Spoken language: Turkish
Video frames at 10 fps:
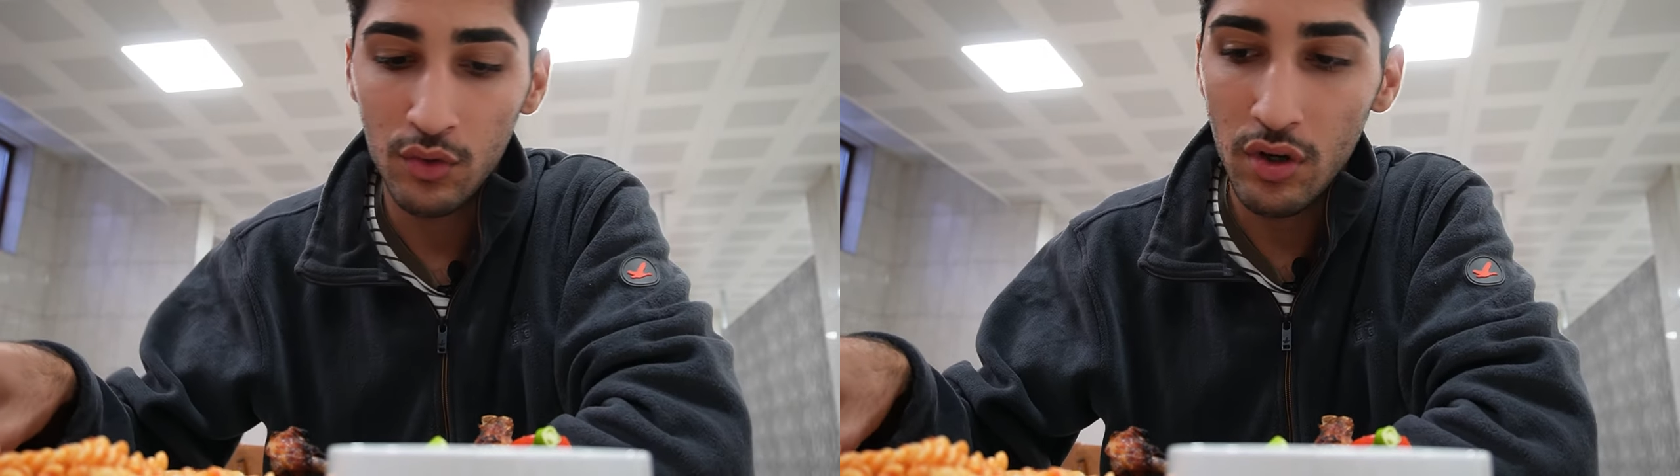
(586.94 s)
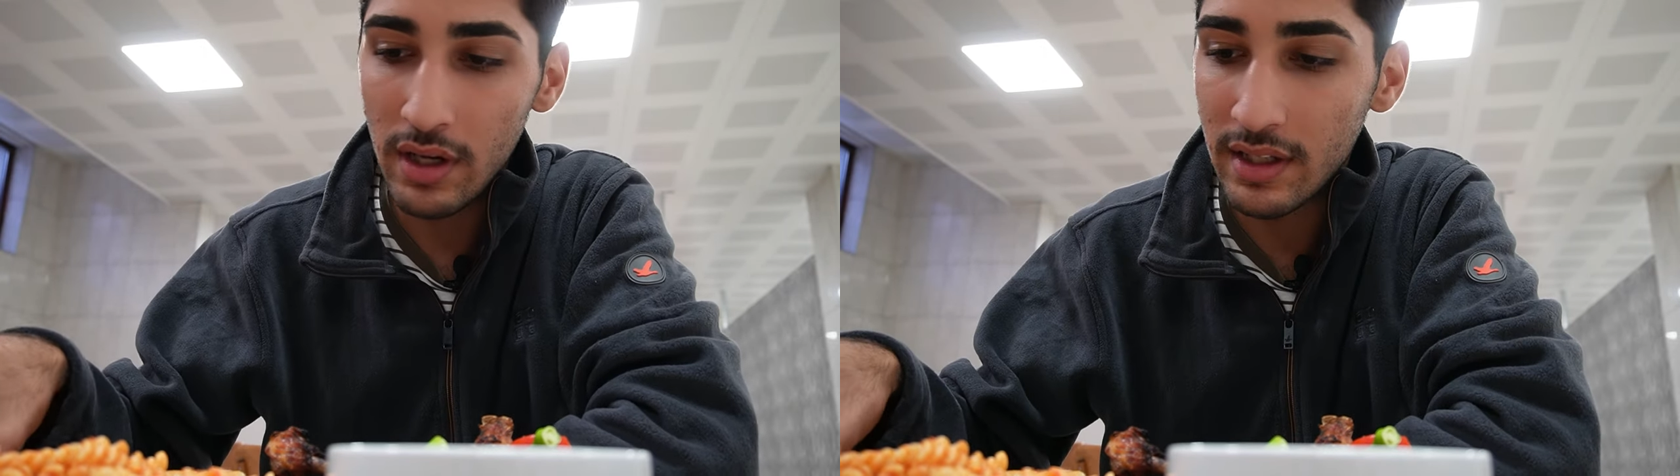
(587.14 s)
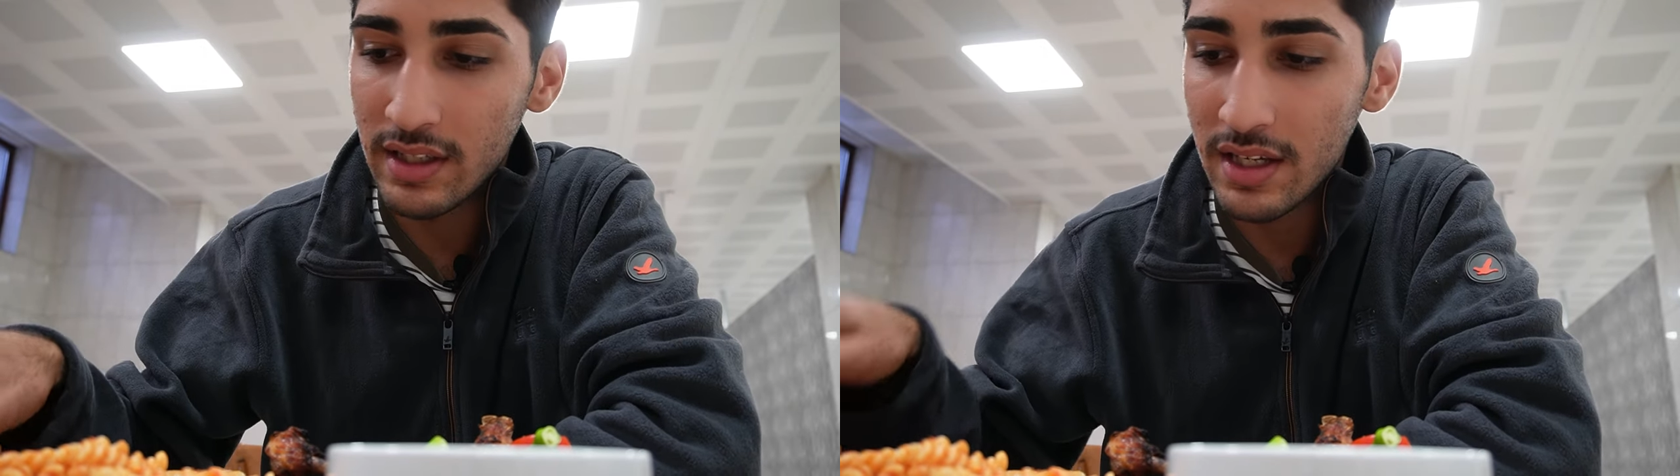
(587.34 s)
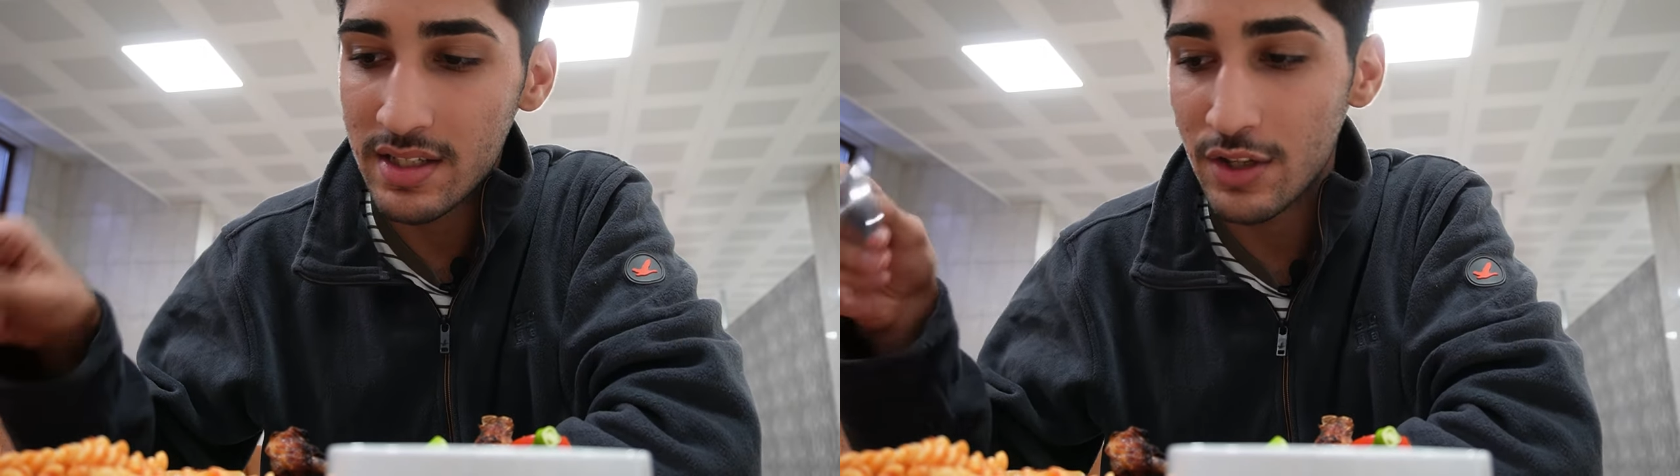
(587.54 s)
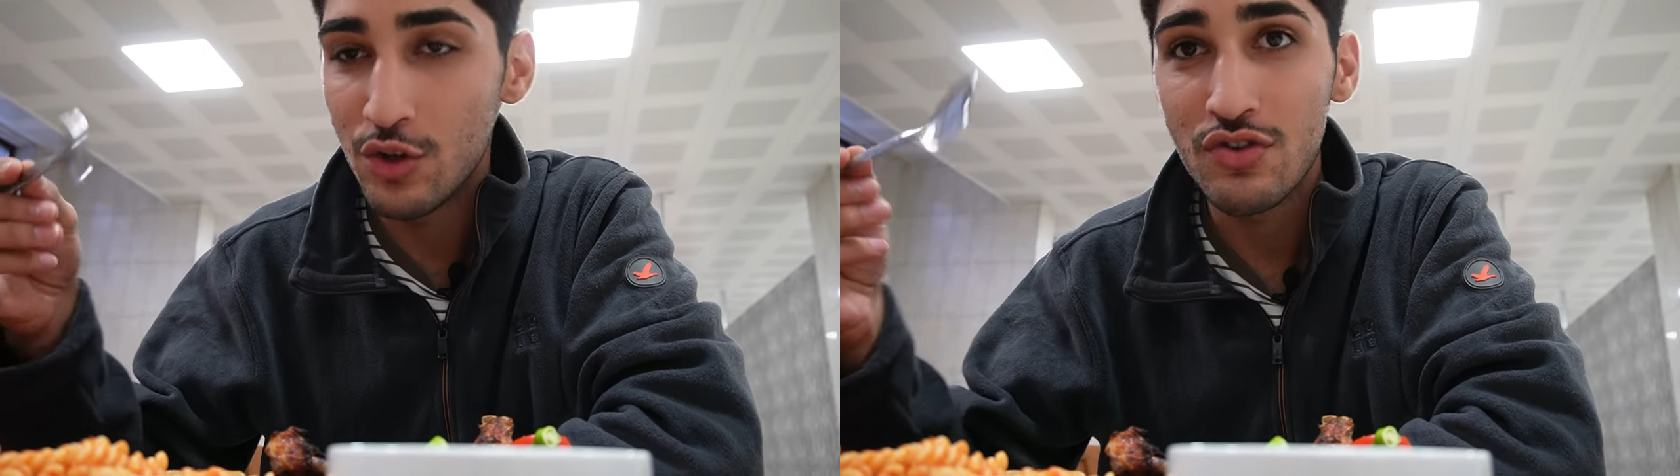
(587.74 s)
Gören de deli
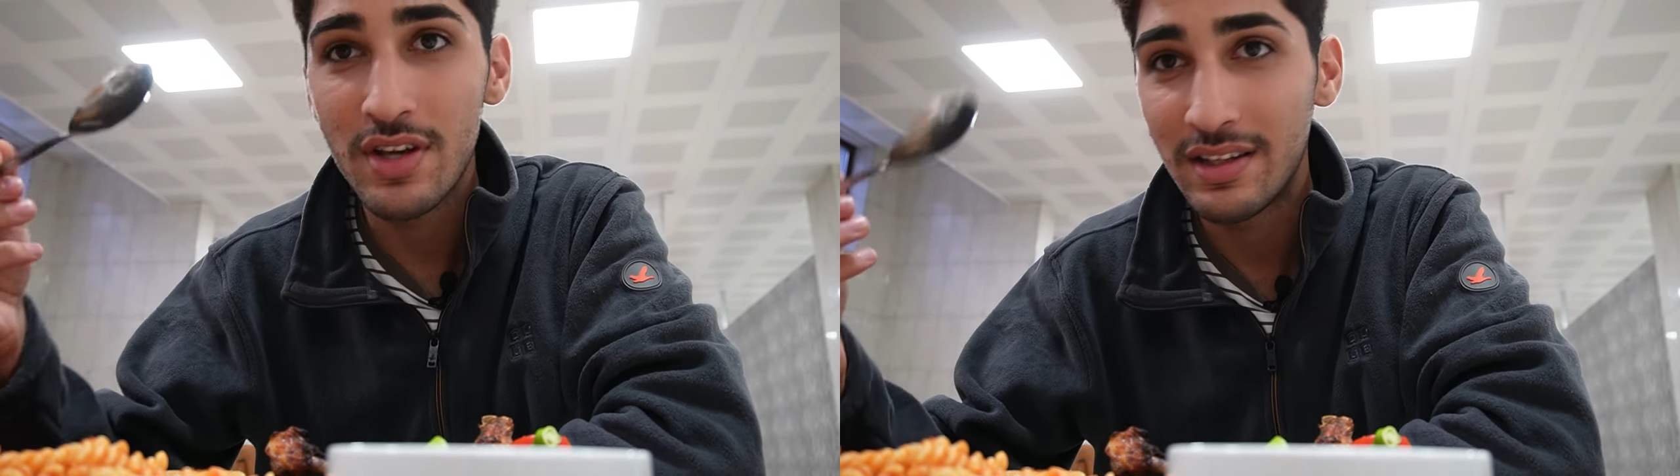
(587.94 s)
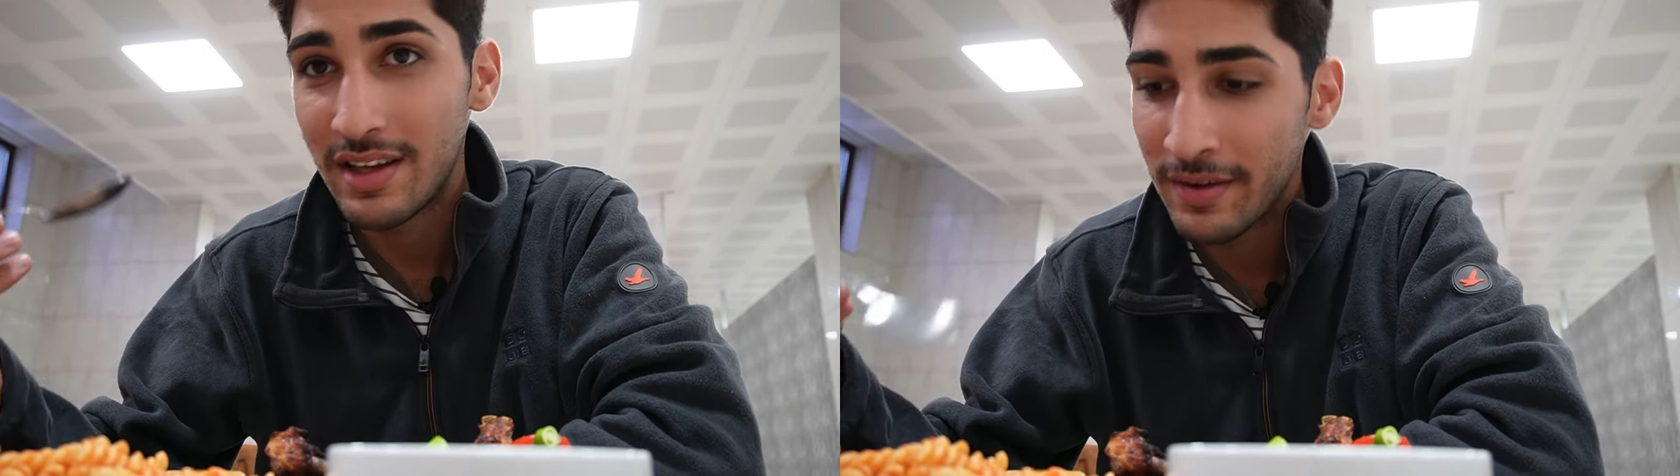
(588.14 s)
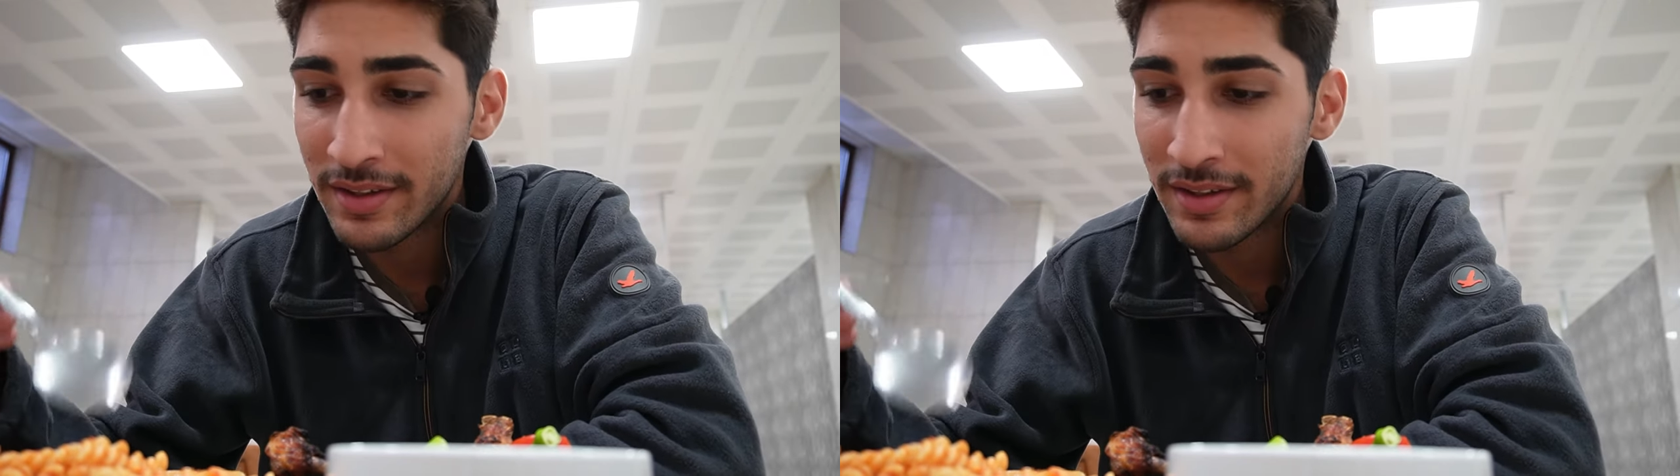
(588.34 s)
sanıyor sanki.